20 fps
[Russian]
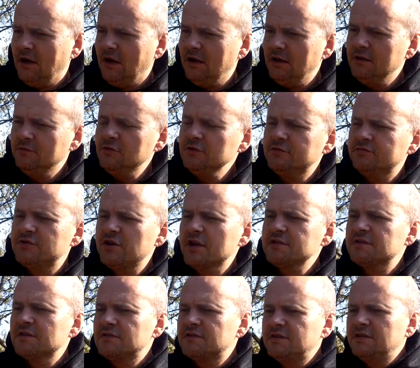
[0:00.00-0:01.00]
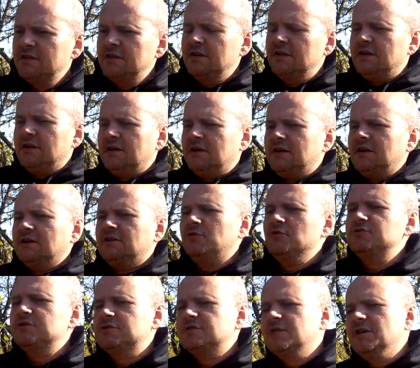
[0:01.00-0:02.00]
Э, и вот, в частности, э,
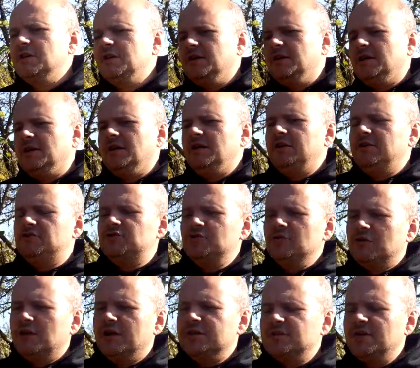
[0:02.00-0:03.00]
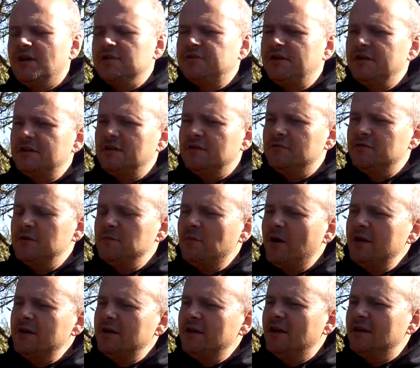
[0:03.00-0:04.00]
хочется еще раз заострить
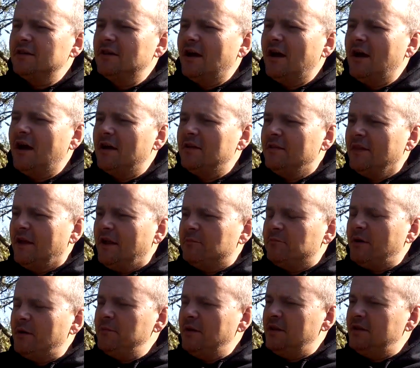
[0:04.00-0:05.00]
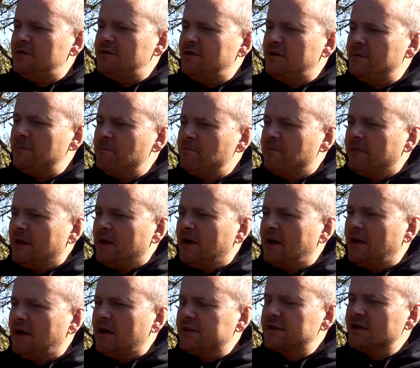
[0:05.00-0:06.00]
внимание на моменте
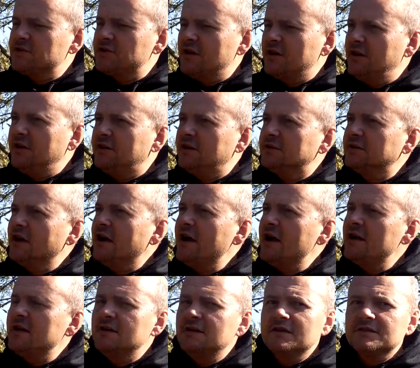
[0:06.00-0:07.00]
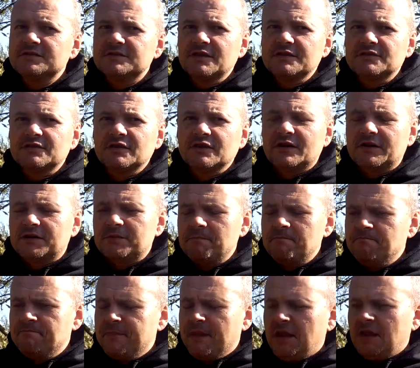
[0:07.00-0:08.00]
отношений Китая и СССР.
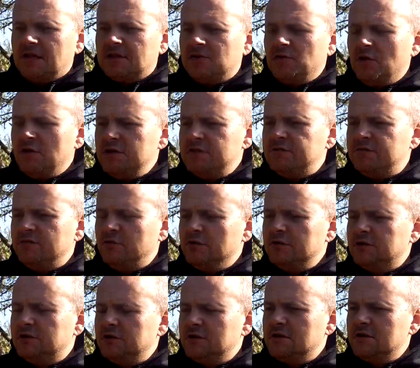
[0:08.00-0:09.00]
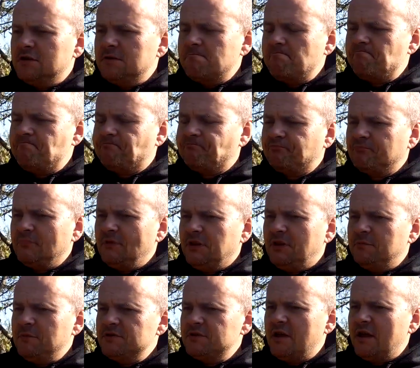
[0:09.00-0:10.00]
То есть вот э,
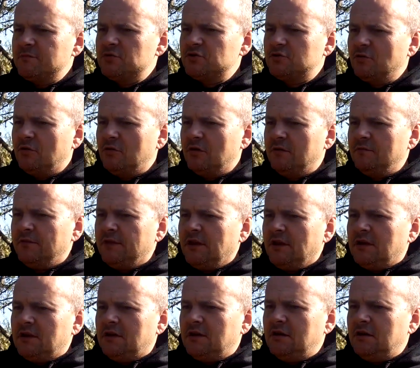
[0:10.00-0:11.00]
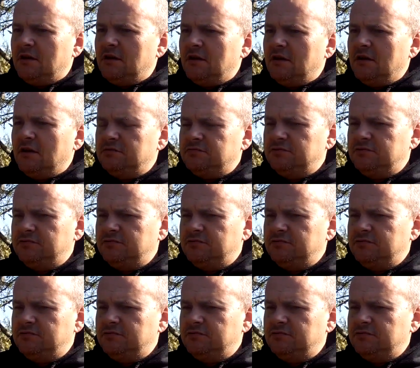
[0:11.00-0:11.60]
мы знаем, что э,